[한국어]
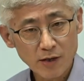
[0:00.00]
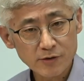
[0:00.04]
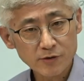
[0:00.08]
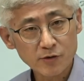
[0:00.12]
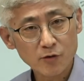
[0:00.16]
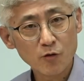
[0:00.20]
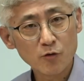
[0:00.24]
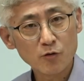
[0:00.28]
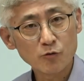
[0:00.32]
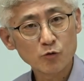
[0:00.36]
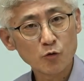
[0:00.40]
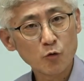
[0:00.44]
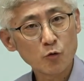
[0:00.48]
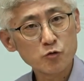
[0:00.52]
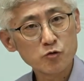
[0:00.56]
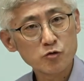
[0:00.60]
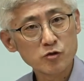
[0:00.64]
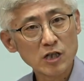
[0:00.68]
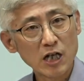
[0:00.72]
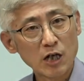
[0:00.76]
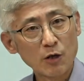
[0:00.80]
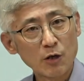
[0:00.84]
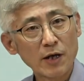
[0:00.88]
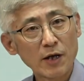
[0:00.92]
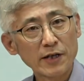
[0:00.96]

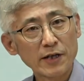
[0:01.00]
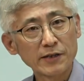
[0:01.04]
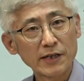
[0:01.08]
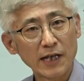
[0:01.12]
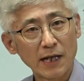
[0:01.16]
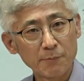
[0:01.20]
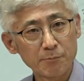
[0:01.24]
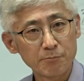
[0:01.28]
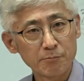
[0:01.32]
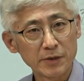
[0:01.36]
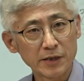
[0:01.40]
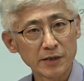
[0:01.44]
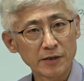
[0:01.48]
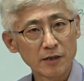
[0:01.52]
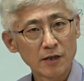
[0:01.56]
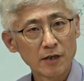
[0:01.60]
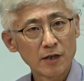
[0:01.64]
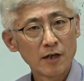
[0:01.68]
성소수자와 난민